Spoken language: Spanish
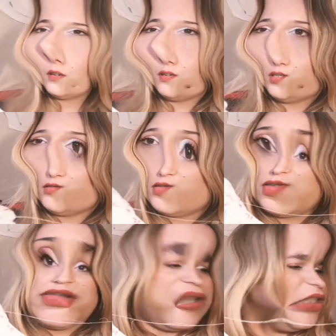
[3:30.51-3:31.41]
Ay,
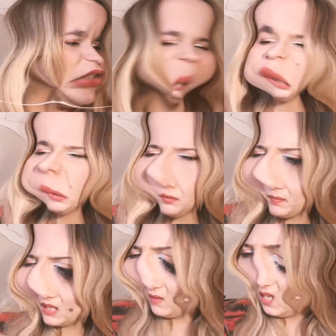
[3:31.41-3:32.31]
esto, esto qué me
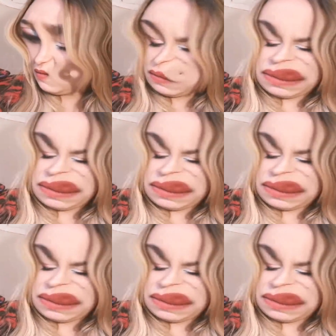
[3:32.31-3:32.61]
pasa a mí.